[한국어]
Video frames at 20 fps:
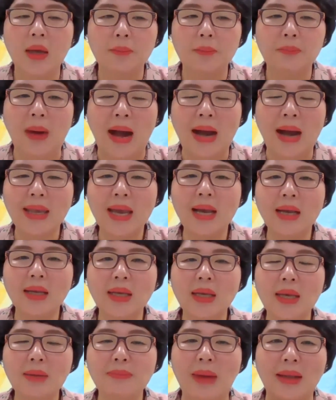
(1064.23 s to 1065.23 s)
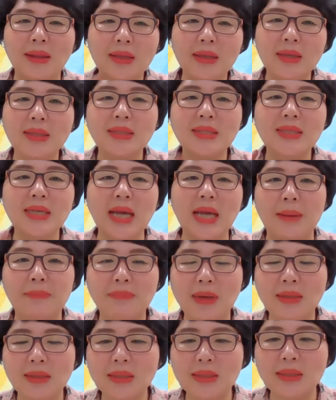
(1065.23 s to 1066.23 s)
방향이 맞는지 안
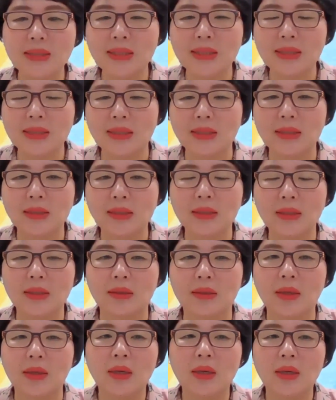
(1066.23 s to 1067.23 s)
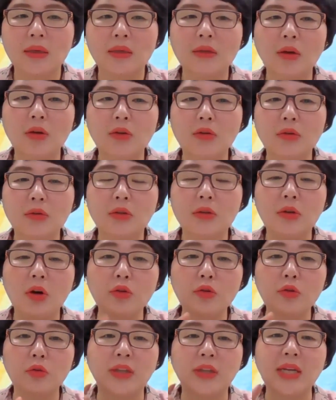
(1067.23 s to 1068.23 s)
맞는지는 그거,
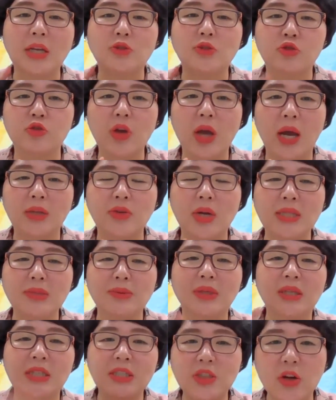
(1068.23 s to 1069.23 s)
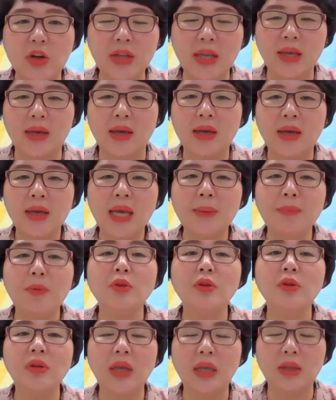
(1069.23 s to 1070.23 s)
그것도 굉장히 중요하죠. 하지만 그 전에
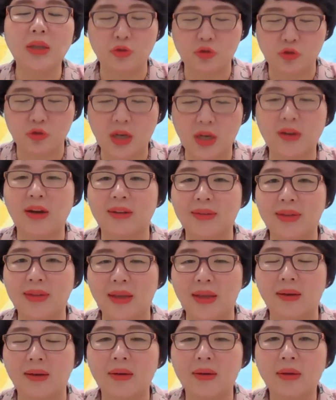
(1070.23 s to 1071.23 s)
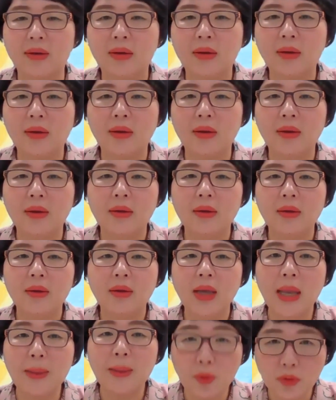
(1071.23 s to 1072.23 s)
해보는 게 더 중요한 것 같아요.
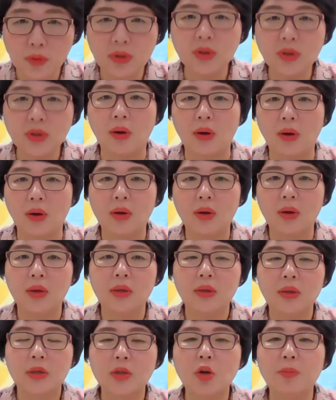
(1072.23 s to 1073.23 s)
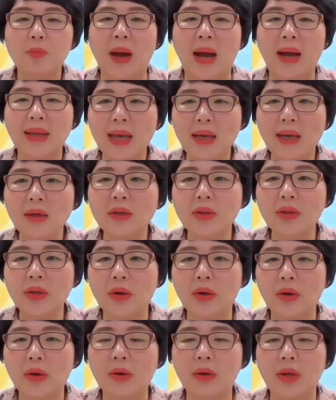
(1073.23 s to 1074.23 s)
해보는 거. 그리고
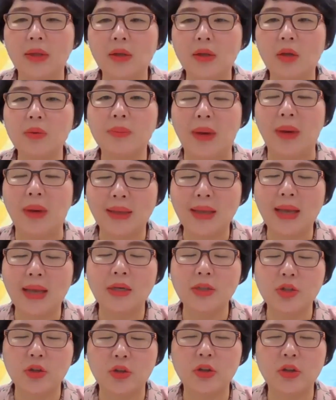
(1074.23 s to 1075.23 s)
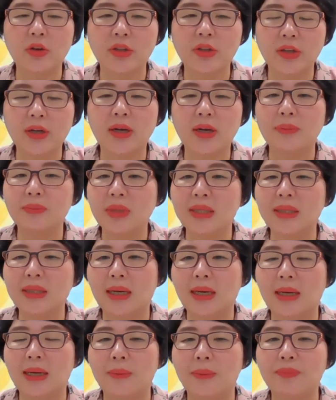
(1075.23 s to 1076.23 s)
방향은요, 애터미 방향은 저는 이렇게
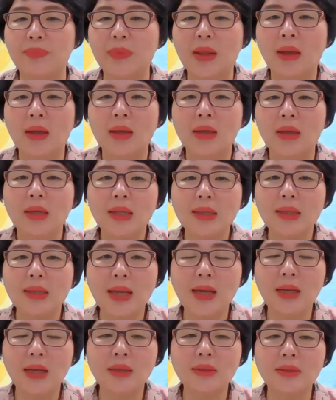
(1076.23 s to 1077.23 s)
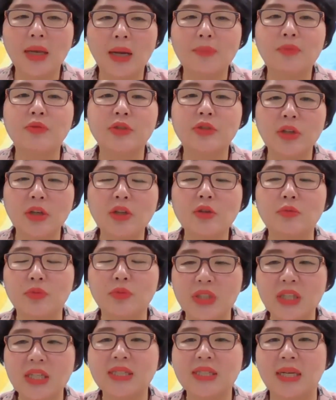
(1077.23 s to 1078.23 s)
생각합니다. 일단 내가 부지런히
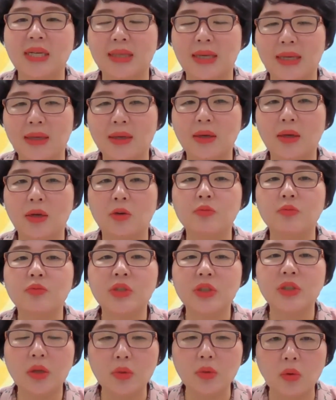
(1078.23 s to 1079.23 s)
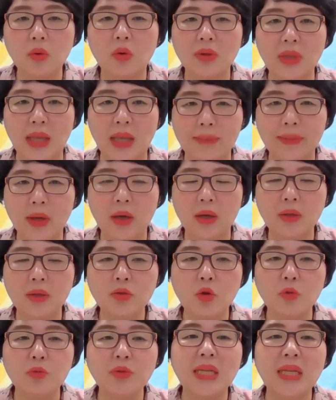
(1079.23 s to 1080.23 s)
움직이잖아요. 움직여 놓고 나면
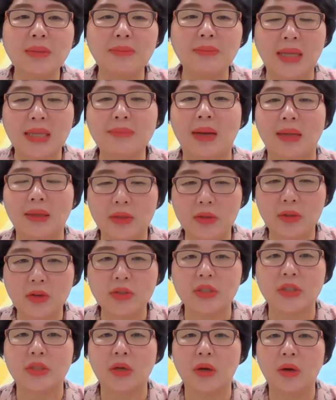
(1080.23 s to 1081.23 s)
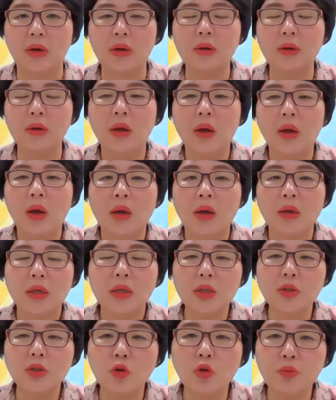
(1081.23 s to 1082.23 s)
소비자는 많이 만들어지죠.
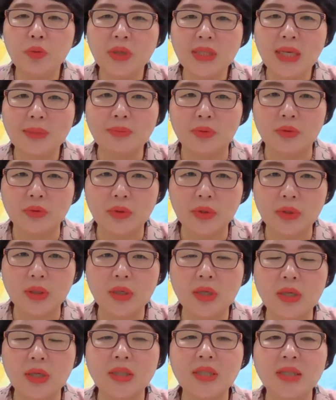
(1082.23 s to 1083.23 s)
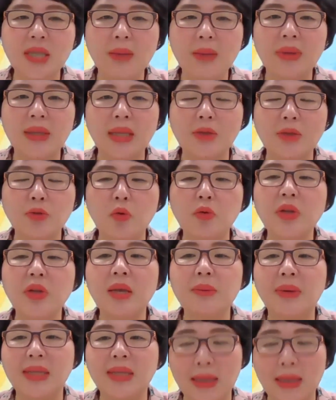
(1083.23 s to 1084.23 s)
그 소비자분들을 시스템 안에 초대만